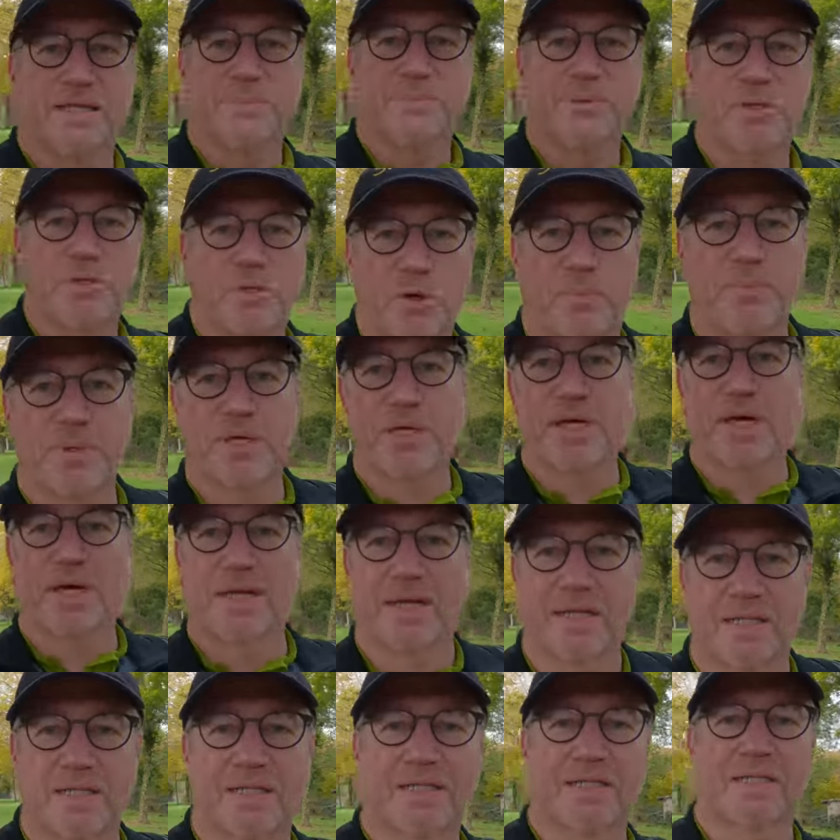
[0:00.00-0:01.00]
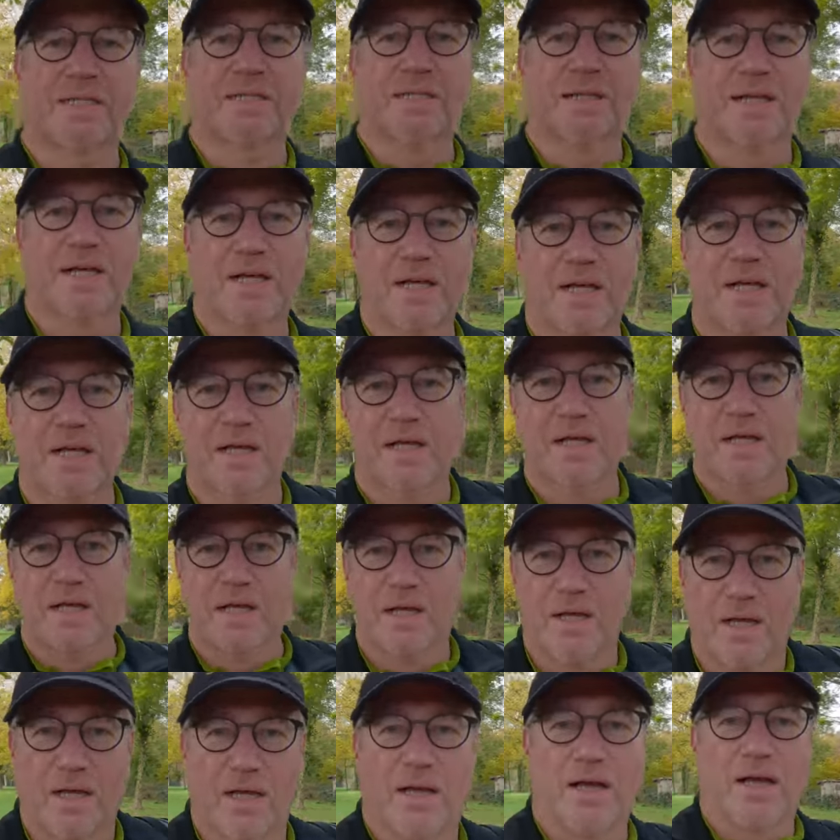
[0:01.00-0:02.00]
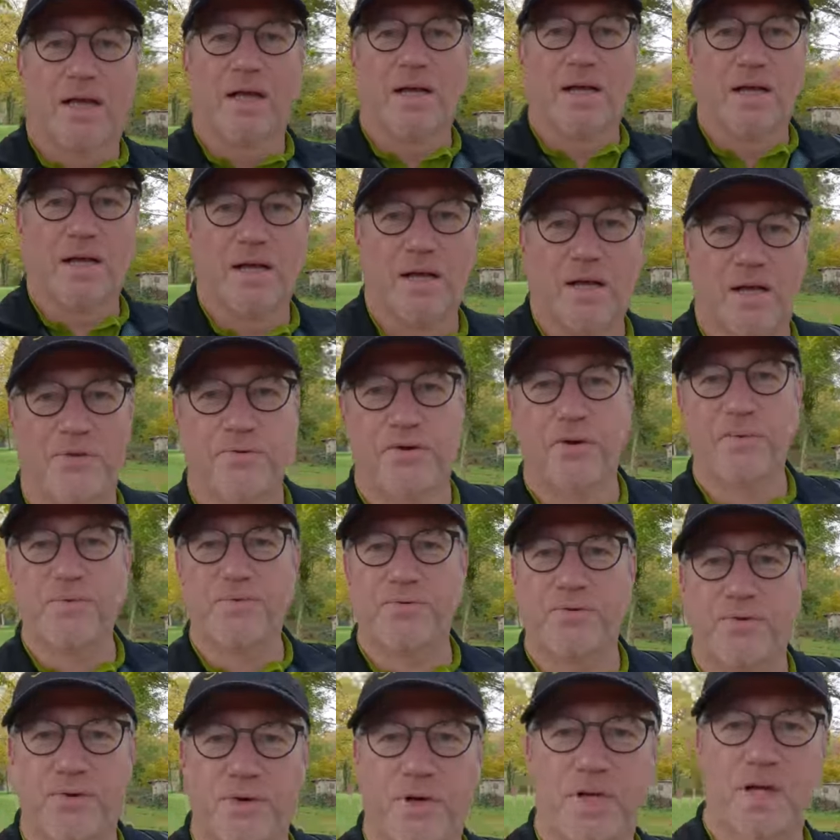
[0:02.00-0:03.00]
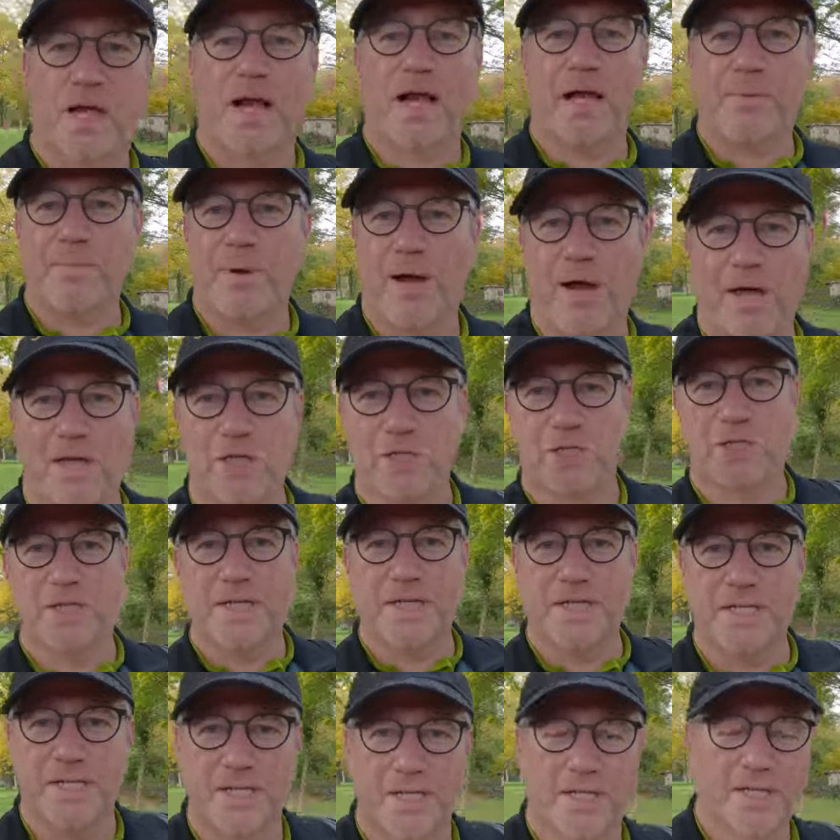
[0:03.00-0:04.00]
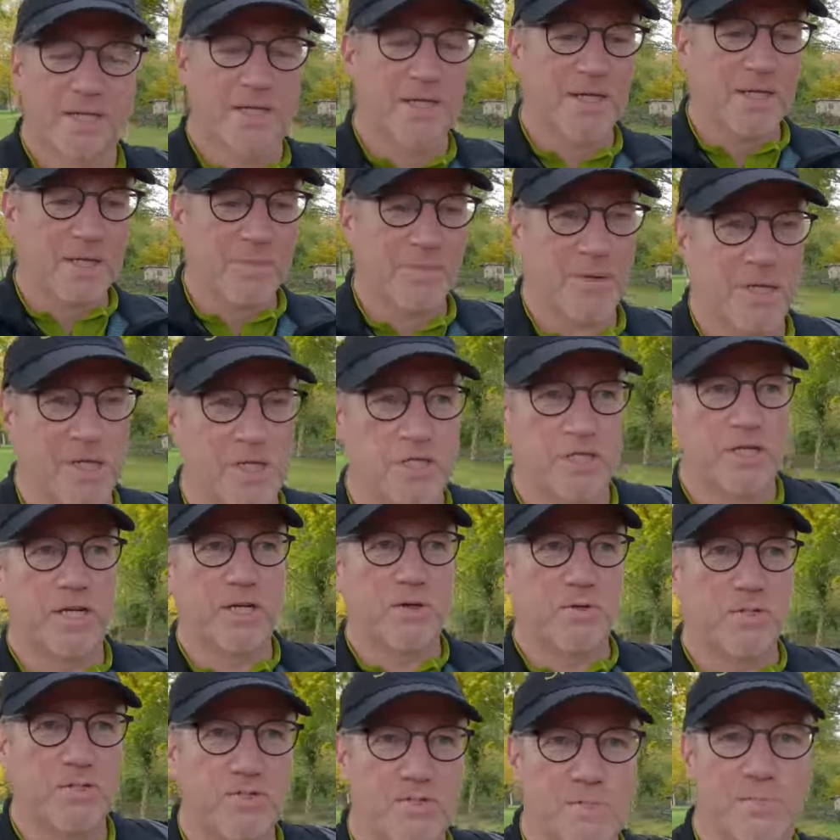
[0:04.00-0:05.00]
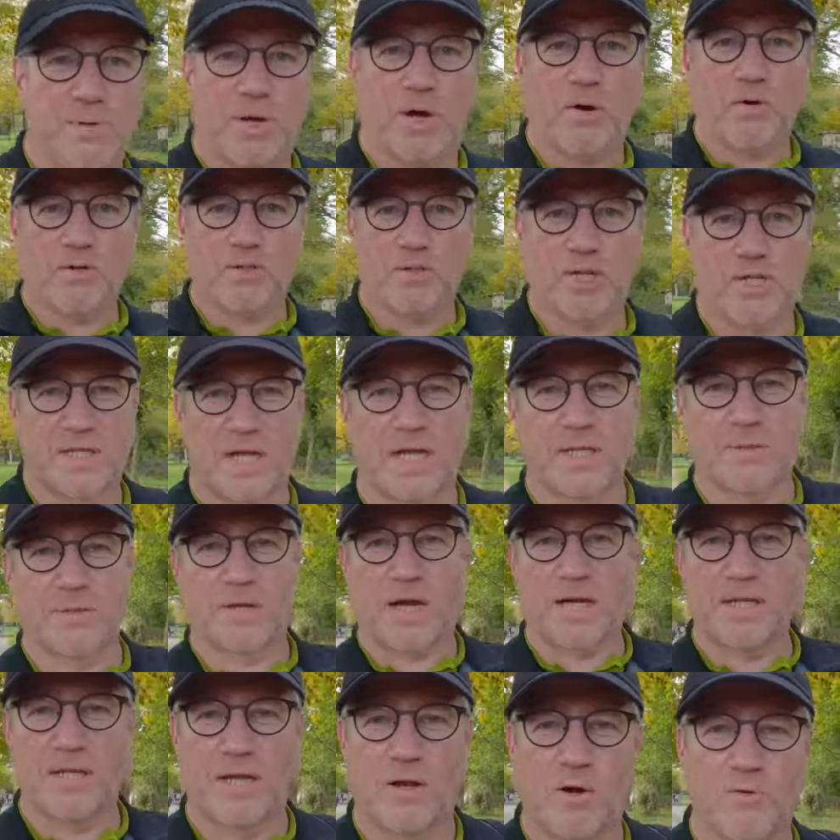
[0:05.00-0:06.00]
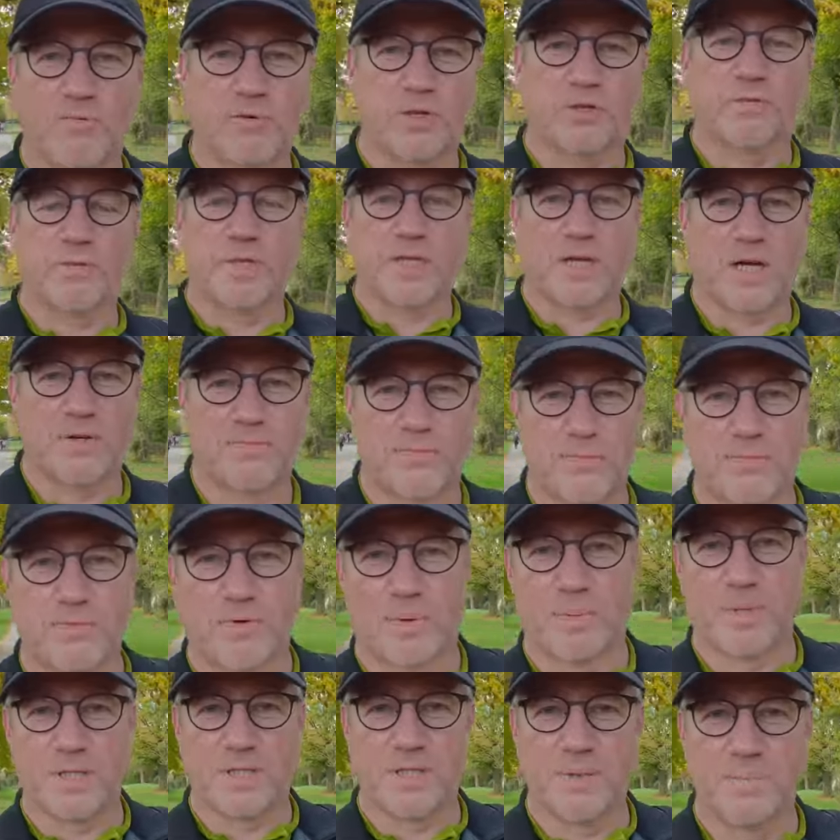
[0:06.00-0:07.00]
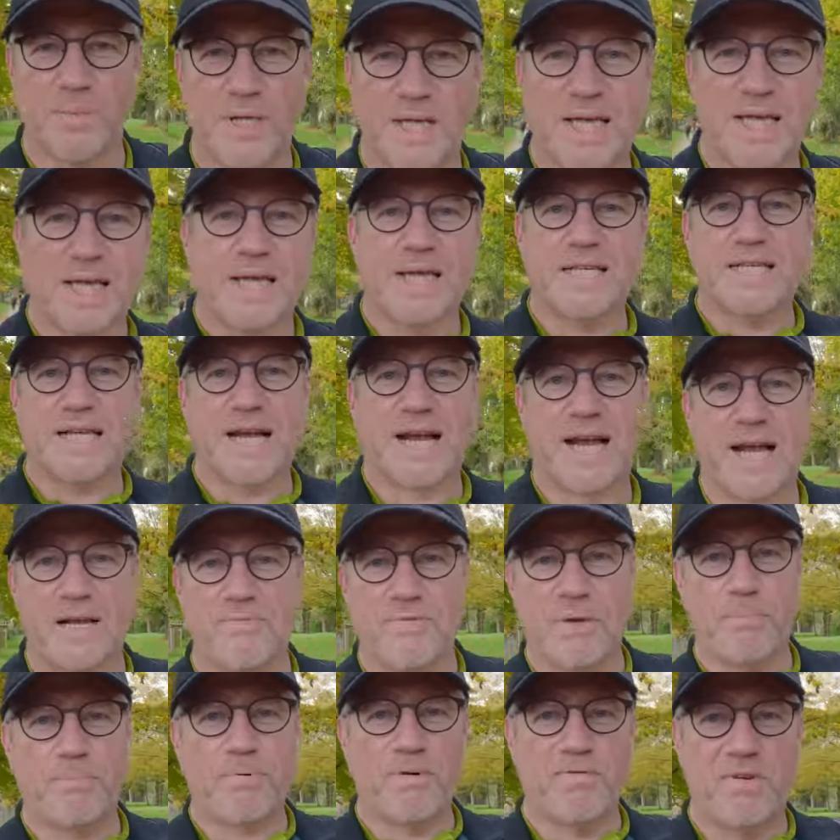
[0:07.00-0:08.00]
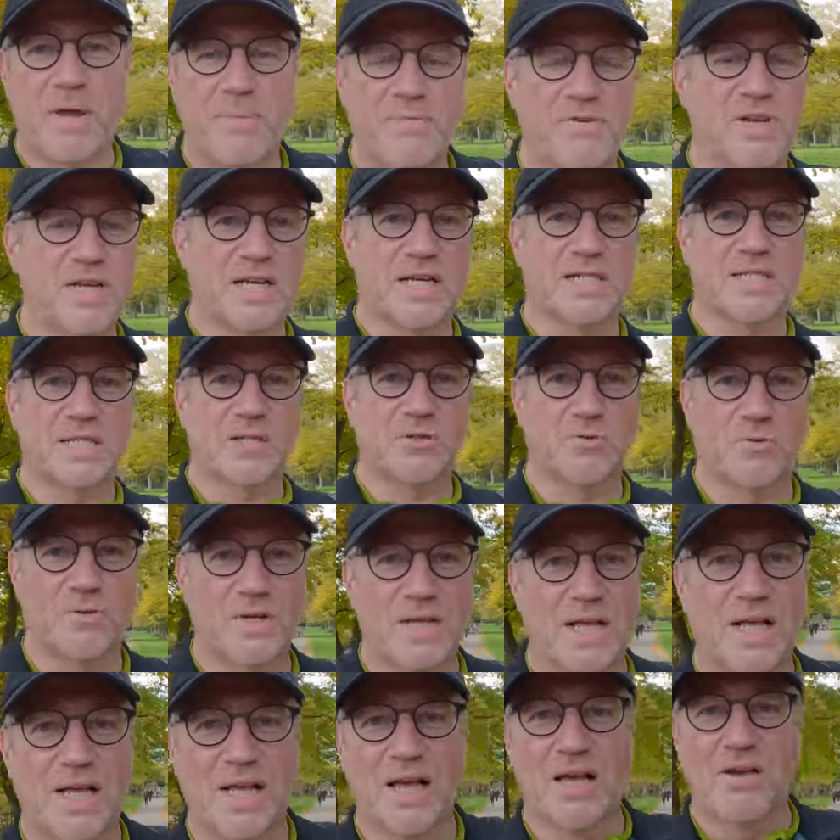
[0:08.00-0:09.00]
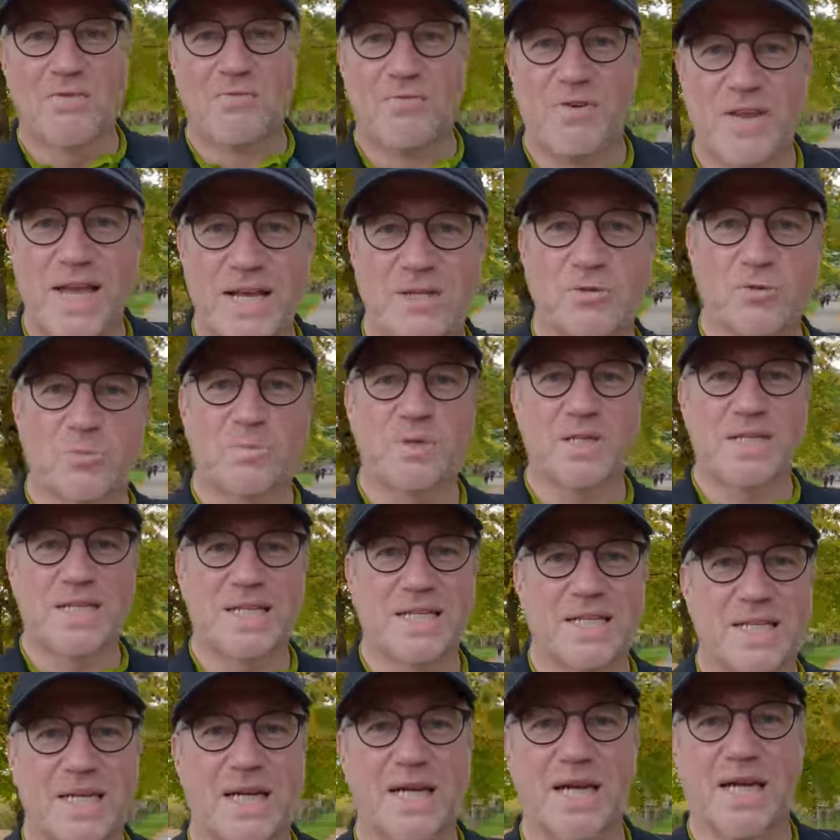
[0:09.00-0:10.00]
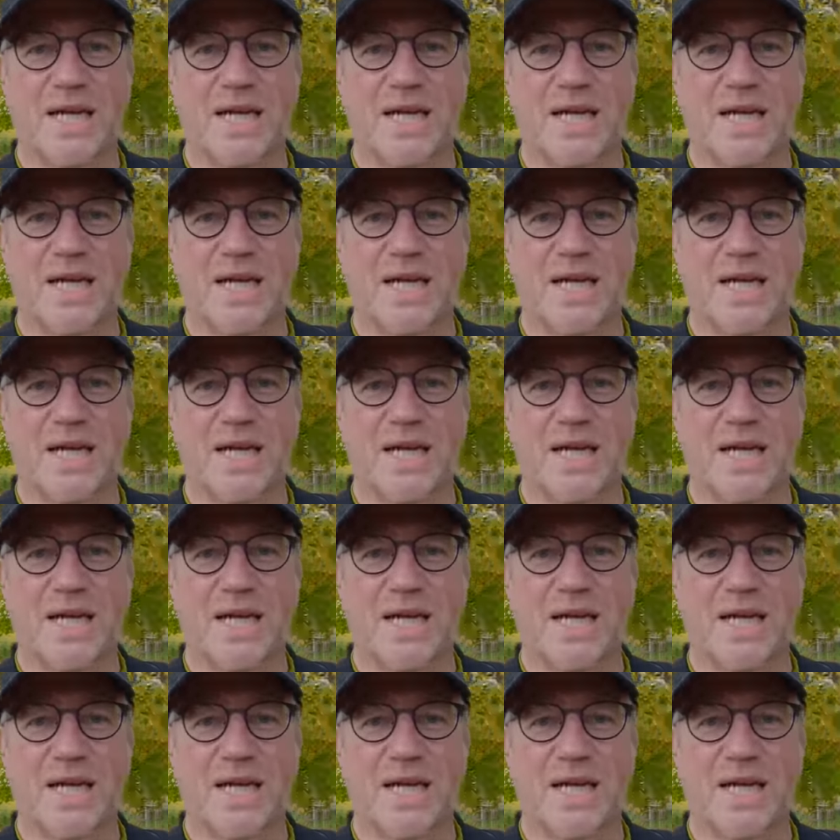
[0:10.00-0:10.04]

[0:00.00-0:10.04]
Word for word: Tippitoppi, das ist ein äh, 5 km/h Schnitt praktisch inklusive Pause, das heißt reine Laufgeschwindigkeit 5,7, ist ja kein Wettbewerb. Wir legen jetzt nicht so einen Wert unbedingt